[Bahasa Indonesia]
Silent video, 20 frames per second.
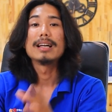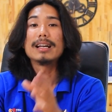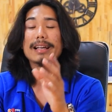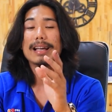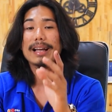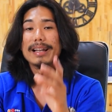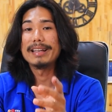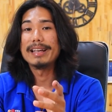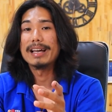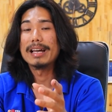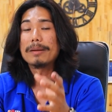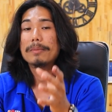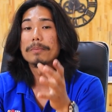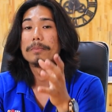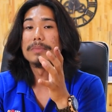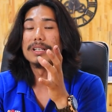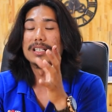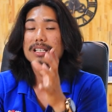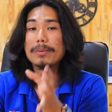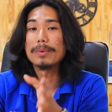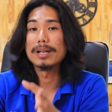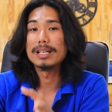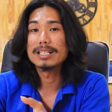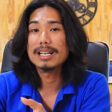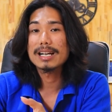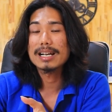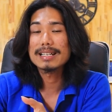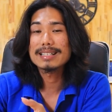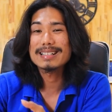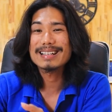Kalian bisa
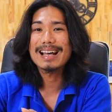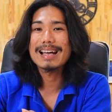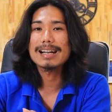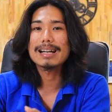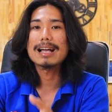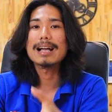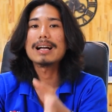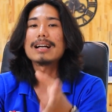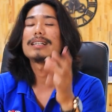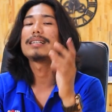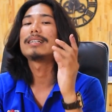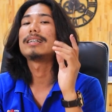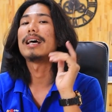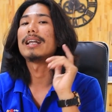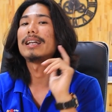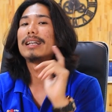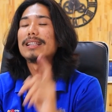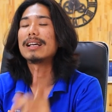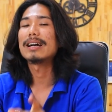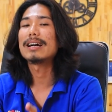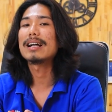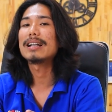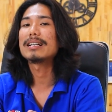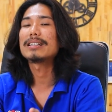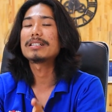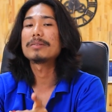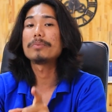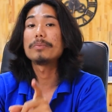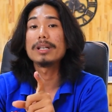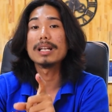belanjakan sekarang dari tanggal
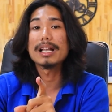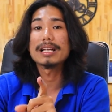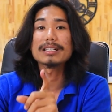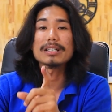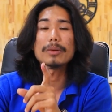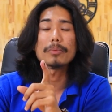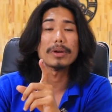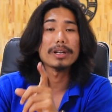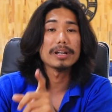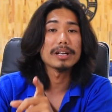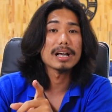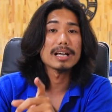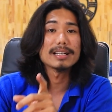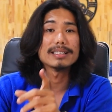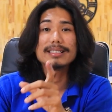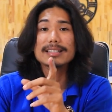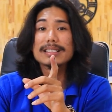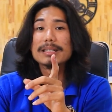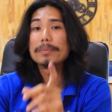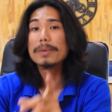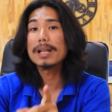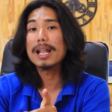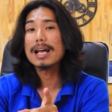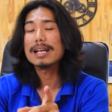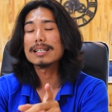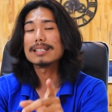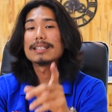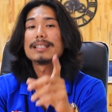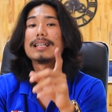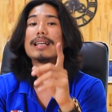9 sampai dengan
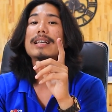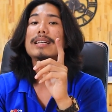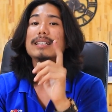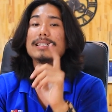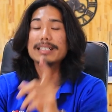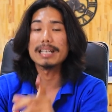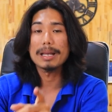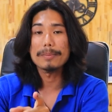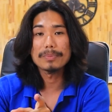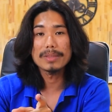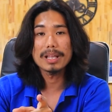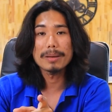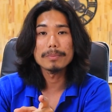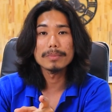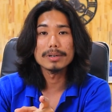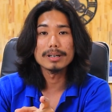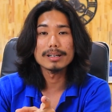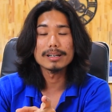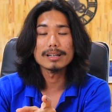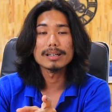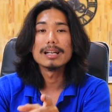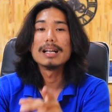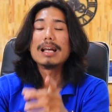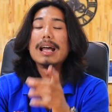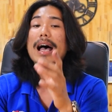11 September.